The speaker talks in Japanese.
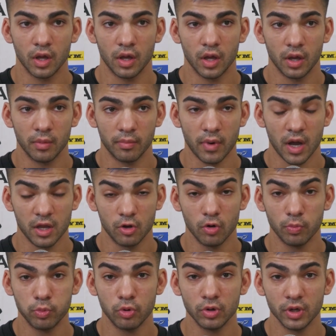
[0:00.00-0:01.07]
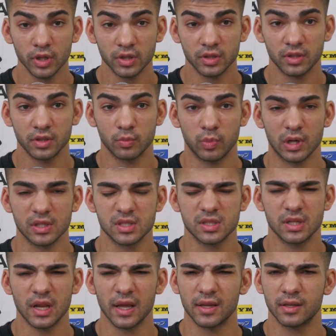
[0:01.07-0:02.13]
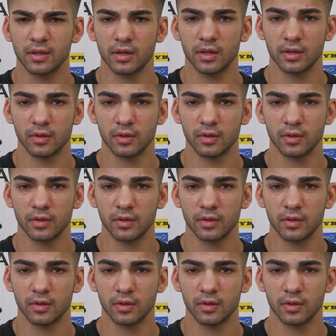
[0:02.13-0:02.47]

Uh, my opponent was like